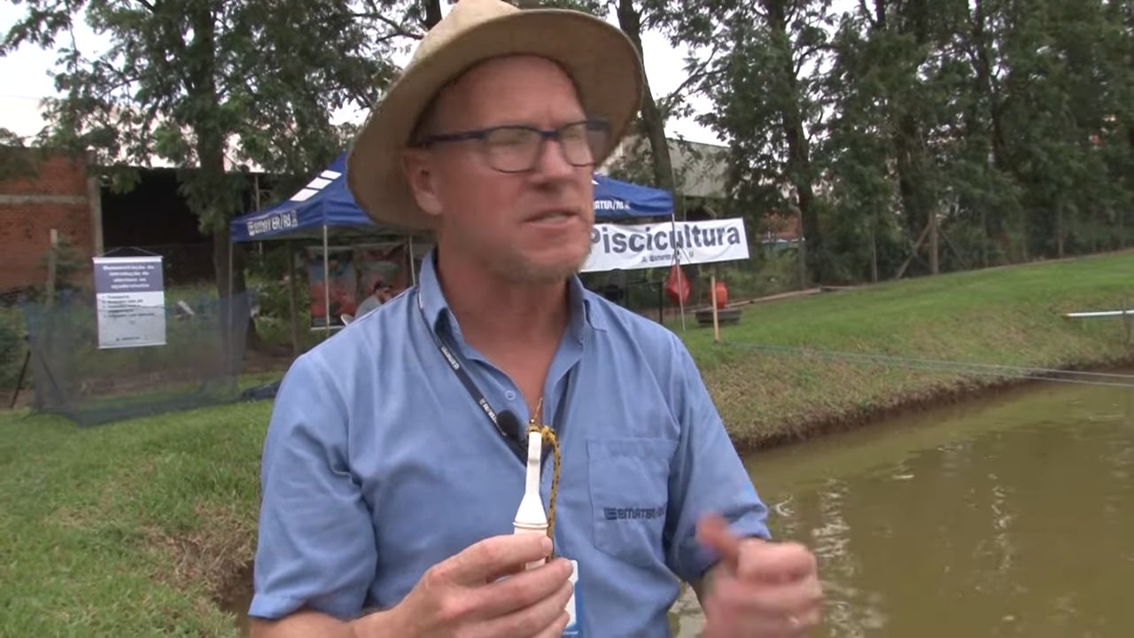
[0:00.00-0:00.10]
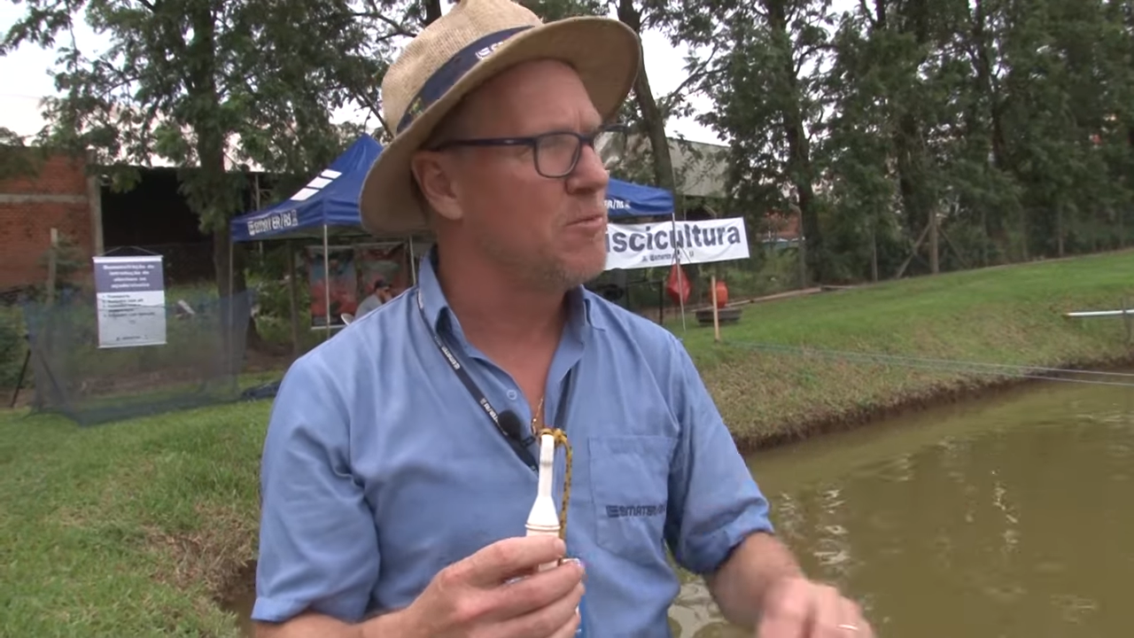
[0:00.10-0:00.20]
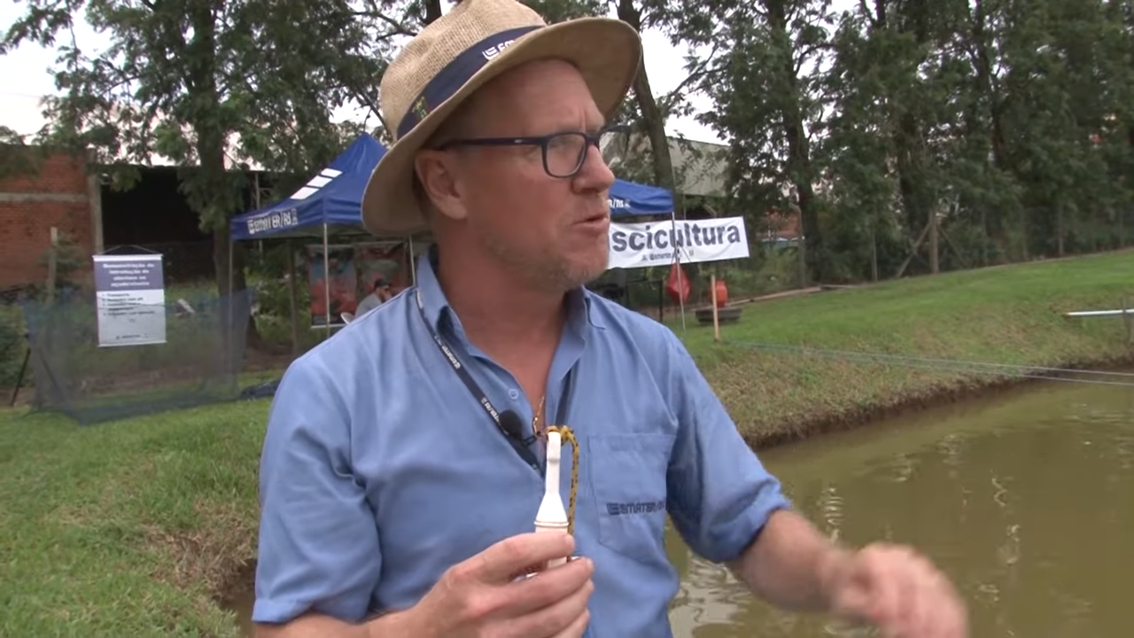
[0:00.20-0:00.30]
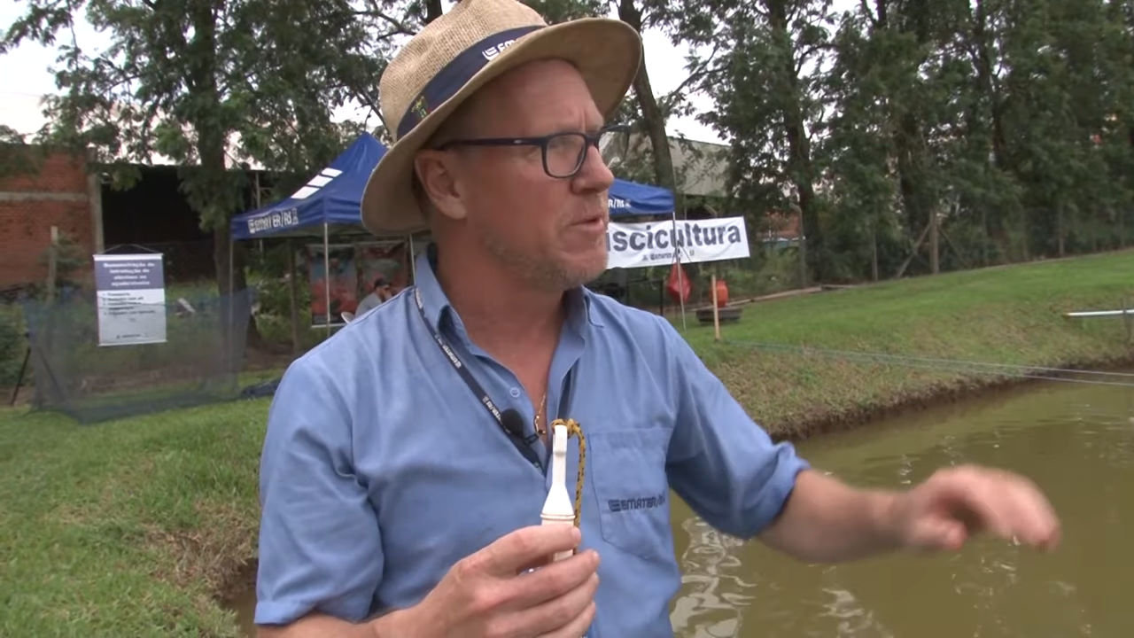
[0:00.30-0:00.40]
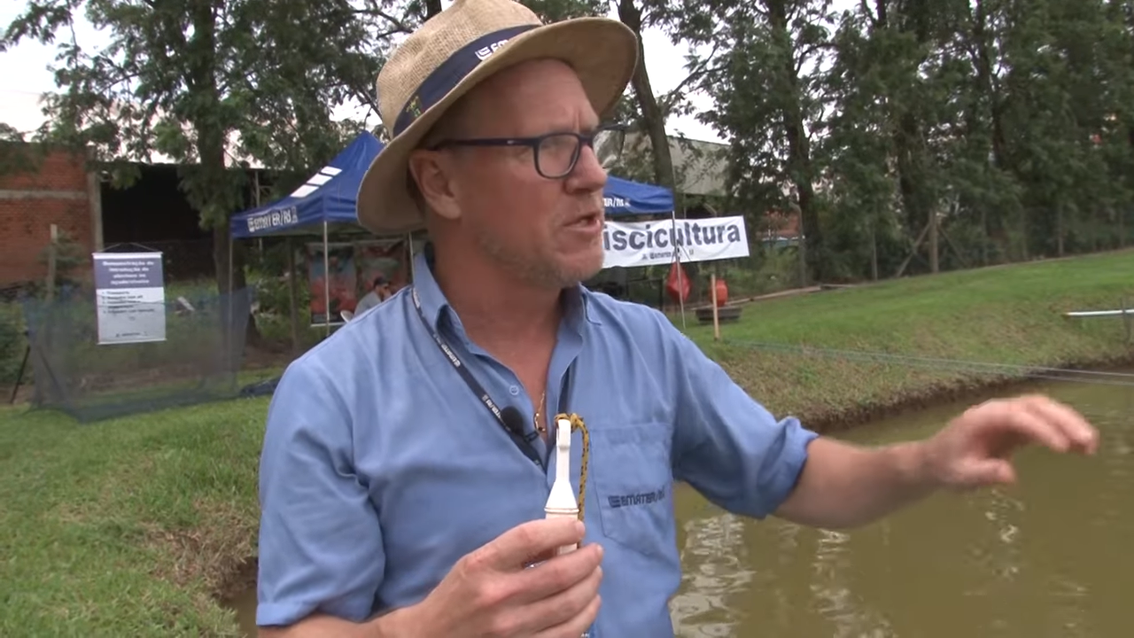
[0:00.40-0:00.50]
É
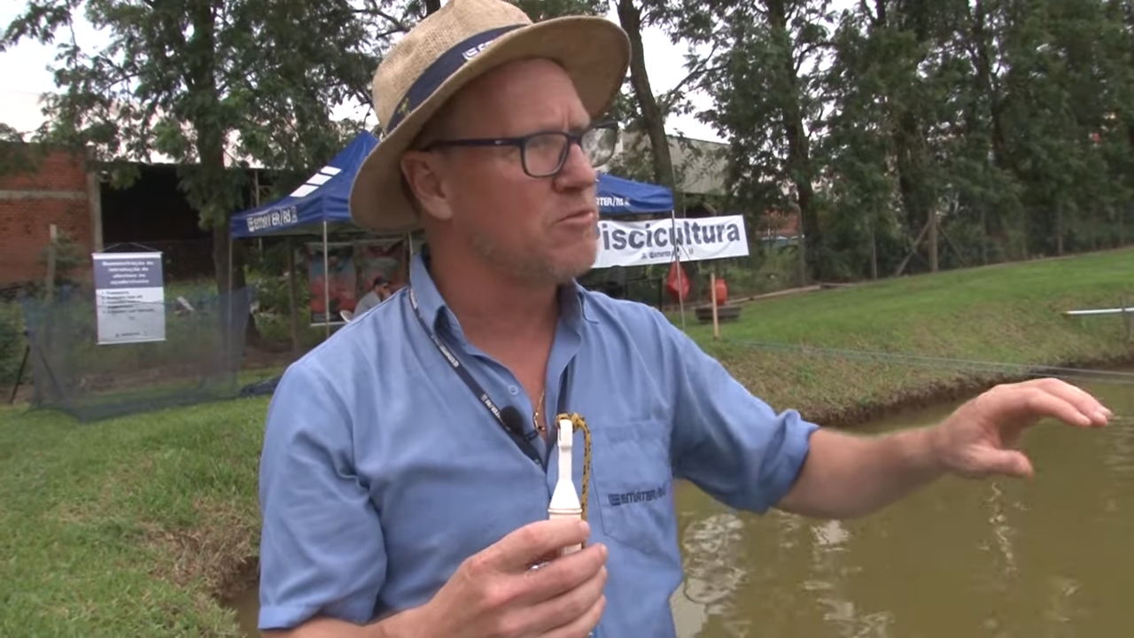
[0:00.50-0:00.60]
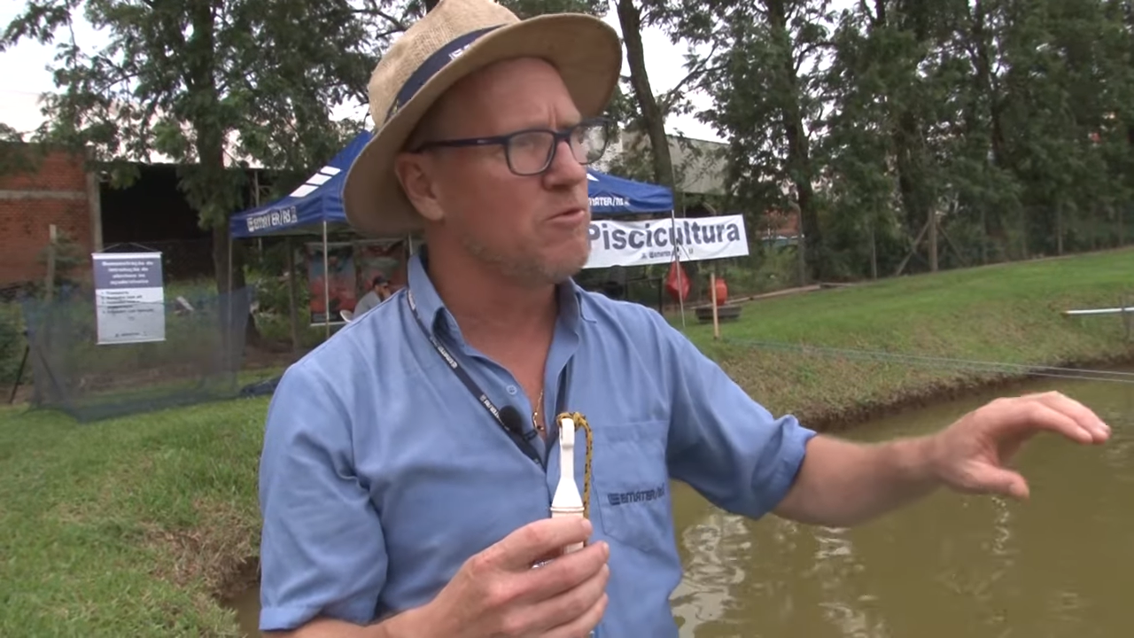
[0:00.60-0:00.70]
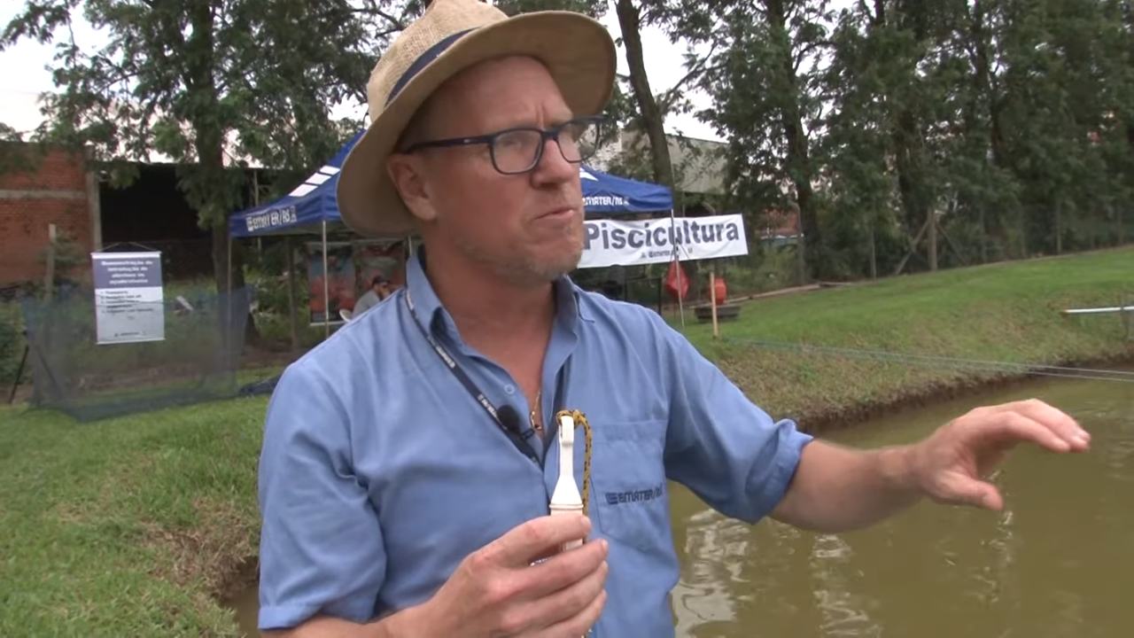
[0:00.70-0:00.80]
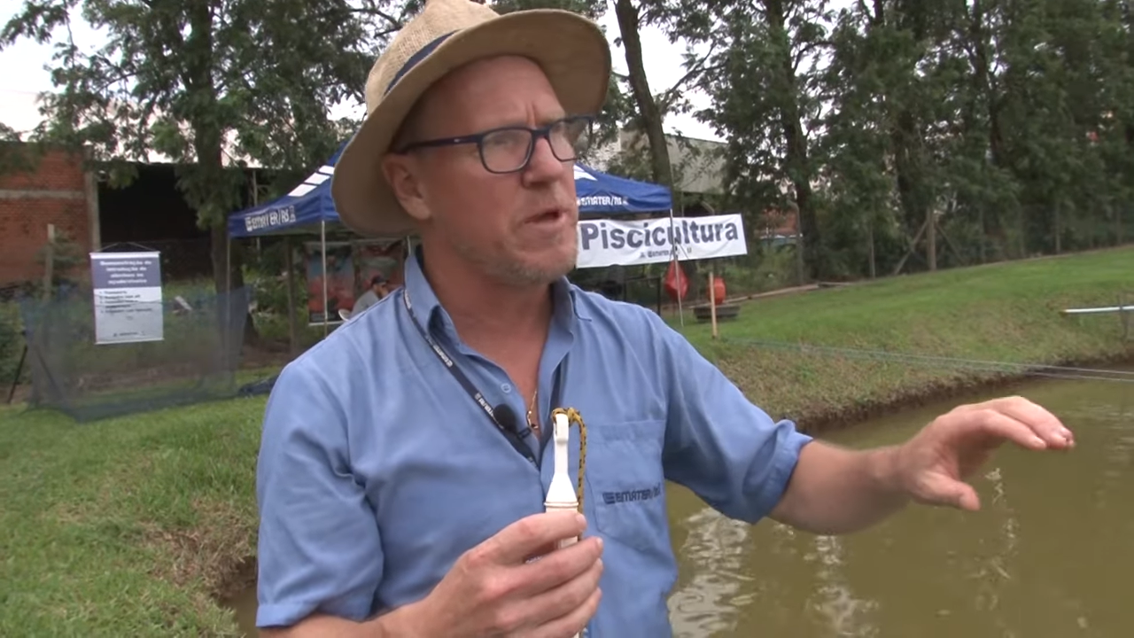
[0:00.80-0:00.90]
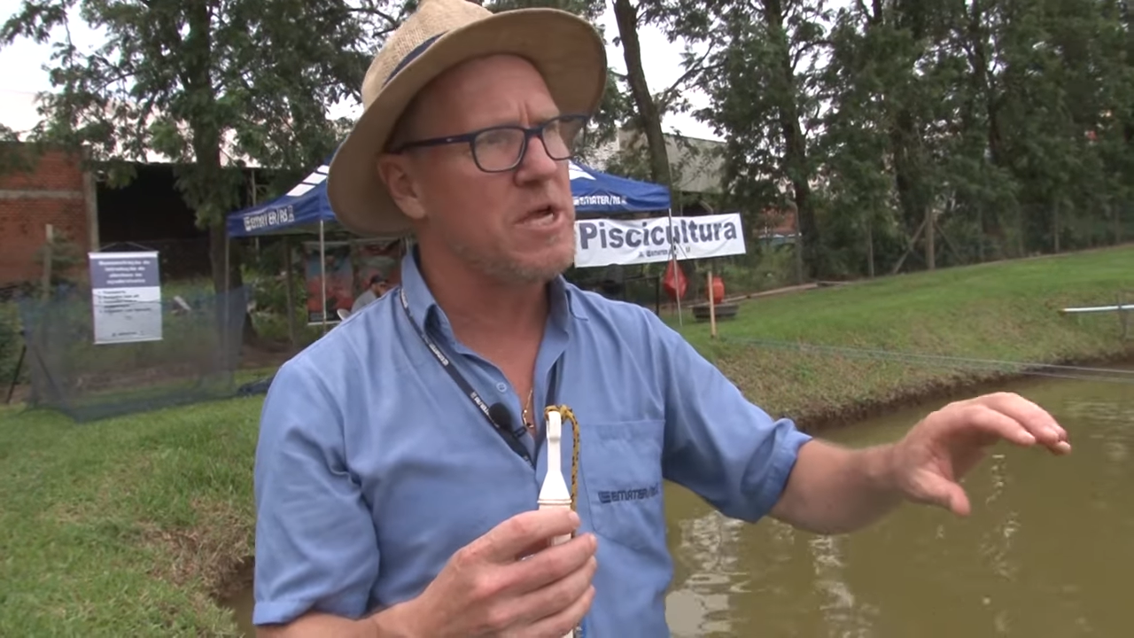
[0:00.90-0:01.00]
o momento
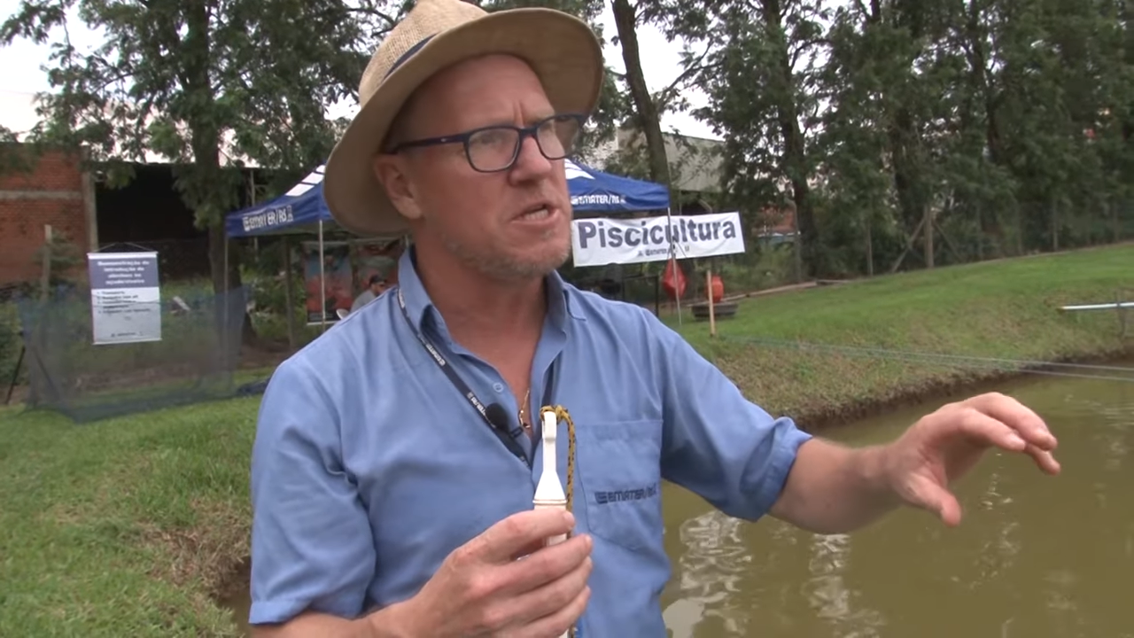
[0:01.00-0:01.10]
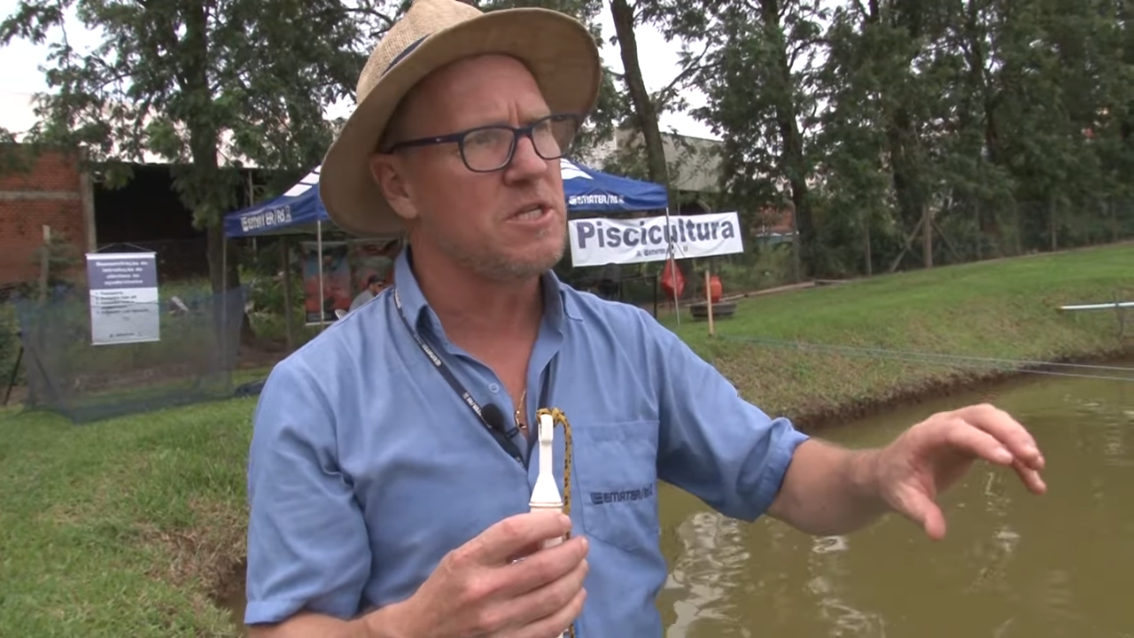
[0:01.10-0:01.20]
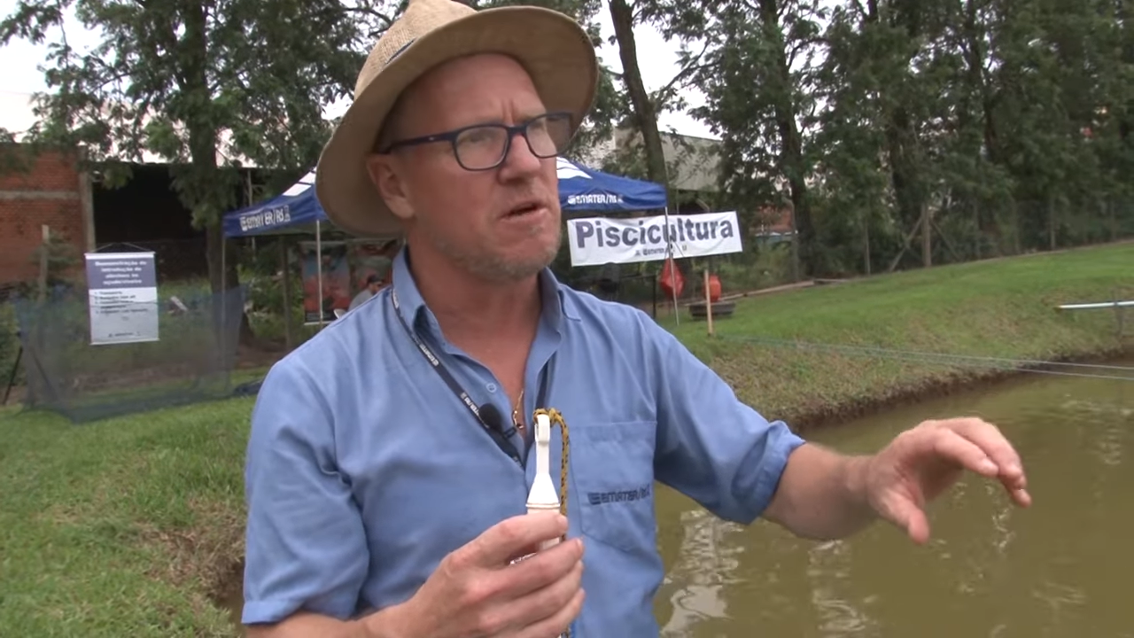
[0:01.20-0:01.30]
que o peixe,